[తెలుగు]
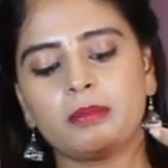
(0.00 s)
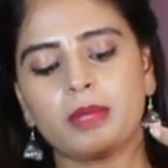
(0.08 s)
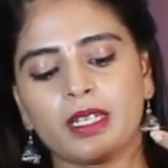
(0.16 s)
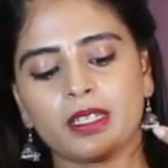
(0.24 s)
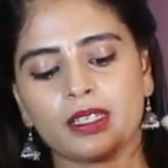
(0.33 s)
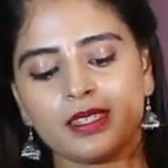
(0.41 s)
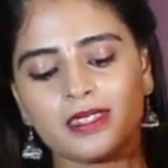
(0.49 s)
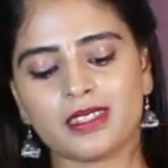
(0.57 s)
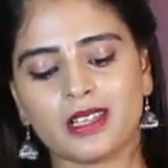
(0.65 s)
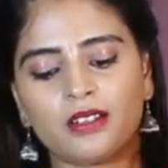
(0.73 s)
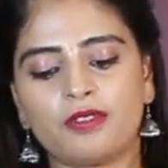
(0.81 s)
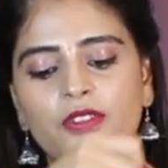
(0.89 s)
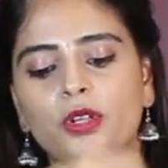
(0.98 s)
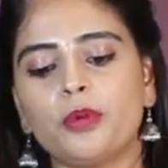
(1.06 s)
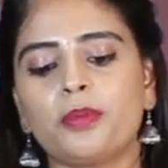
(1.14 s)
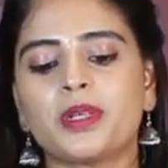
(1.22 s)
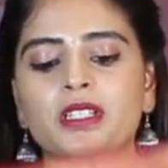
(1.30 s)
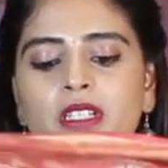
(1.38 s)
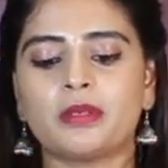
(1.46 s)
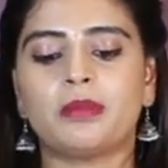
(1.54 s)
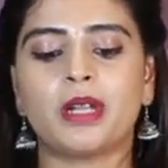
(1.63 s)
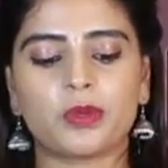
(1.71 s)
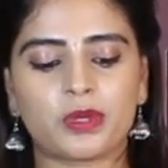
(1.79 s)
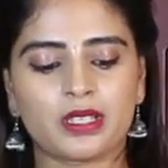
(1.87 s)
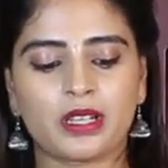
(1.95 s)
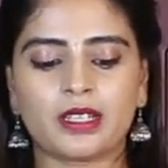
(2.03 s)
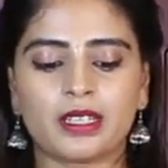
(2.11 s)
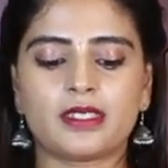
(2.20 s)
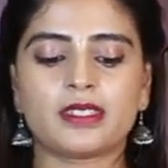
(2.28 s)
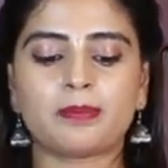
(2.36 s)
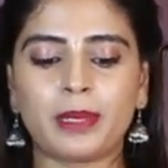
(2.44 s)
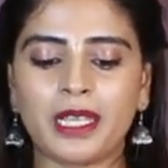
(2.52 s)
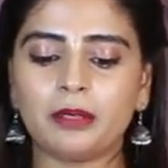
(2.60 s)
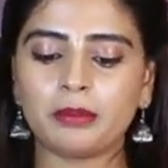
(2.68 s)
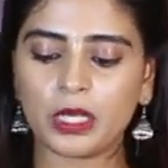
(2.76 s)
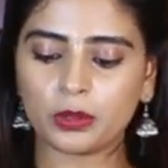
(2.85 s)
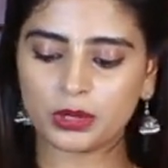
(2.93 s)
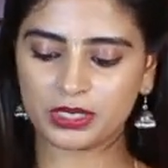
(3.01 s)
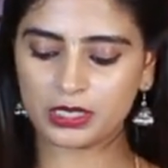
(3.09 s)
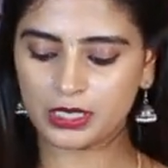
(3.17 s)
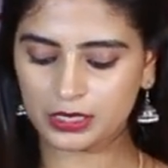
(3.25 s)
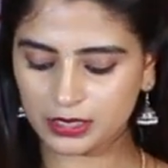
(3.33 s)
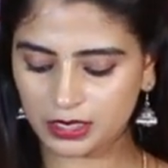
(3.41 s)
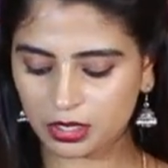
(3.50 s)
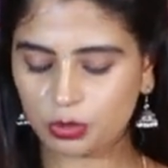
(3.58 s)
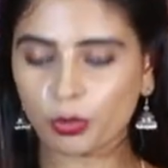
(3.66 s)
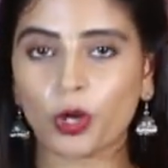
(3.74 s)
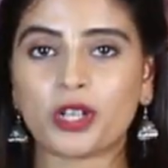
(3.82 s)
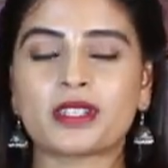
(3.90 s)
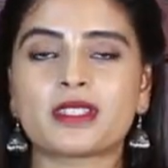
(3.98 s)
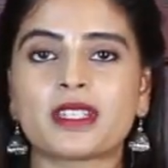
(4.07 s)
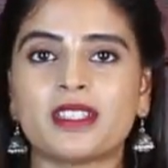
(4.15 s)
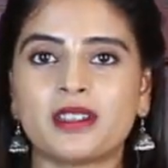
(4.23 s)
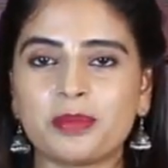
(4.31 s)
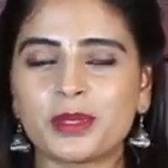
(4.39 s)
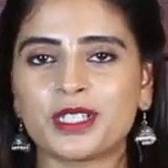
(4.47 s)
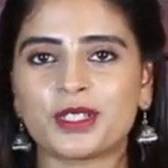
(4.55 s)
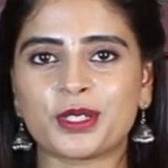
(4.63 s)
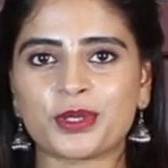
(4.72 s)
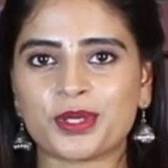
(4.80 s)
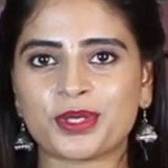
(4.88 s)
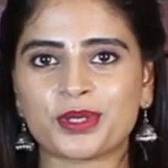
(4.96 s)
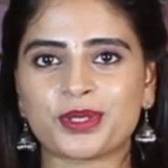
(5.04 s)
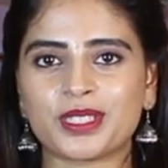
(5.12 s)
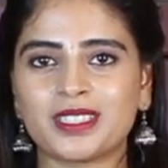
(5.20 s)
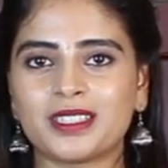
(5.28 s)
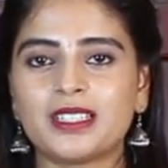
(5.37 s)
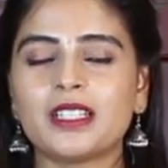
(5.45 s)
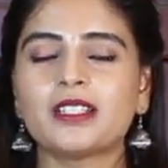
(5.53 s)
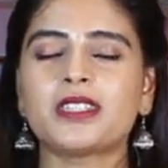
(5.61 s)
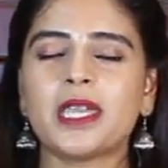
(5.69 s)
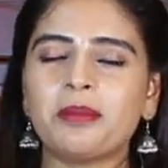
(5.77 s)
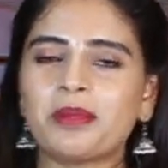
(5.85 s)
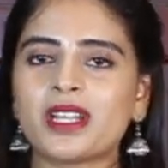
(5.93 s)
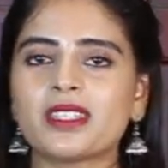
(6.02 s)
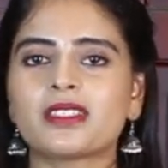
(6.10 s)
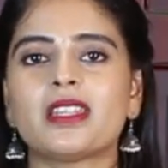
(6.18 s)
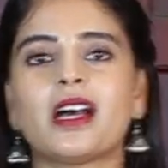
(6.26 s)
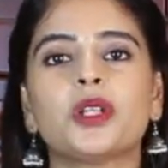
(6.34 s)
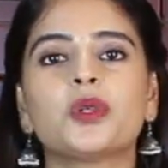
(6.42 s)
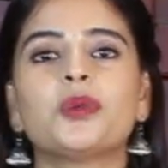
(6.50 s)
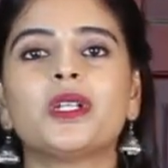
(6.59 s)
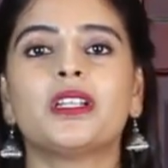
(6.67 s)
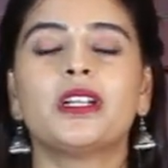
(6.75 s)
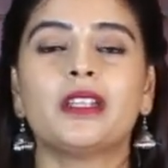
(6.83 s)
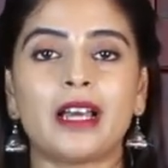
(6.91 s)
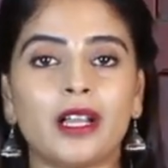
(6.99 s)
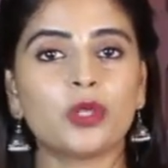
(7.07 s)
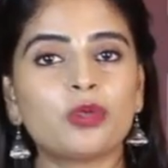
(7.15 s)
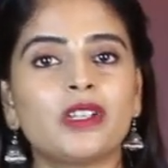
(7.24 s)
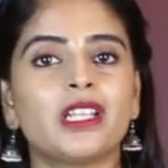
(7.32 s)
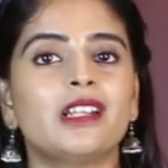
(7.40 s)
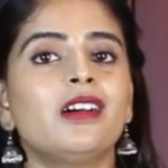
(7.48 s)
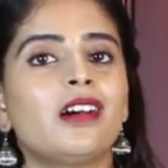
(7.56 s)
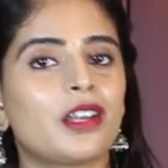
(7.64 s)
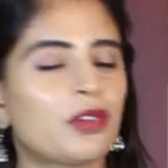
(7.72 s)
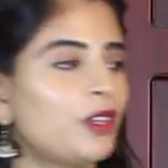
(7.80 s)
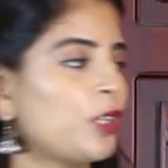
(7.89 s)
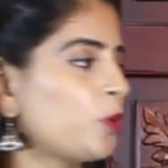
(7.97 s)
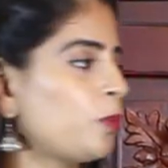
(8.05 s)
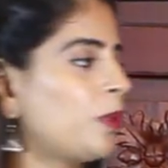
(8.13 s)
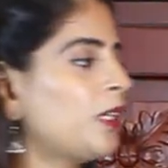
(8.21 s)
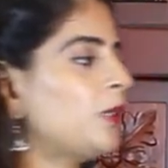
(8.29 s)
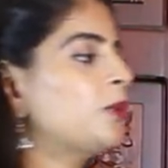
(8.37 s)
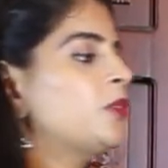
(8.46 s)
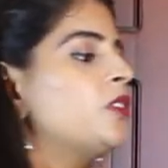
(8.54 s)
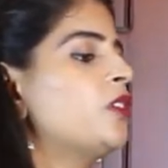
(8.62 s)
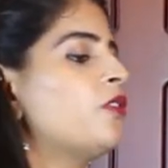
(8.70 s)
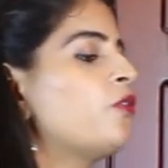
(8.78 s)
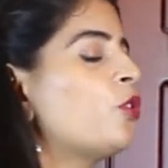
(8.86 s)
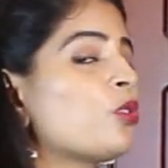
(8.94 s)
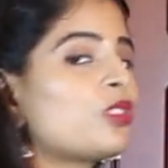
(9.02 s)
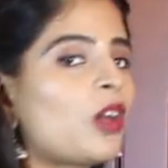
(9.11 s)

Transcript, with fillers: మనకి సెల్ఫ్లో ప్రింటెడ్ బ్లౌజ్ అంటే ప్లెయిన్ బ్లౌజ్ జస్ట్ బార్డర్స్ దగ్గర ప్రింటెడ్ వస్తుంది సేమ్ ప్రైస్ నాలుగు వన్ నాలుగు వేల అరవై రూపాయలు ఫోర్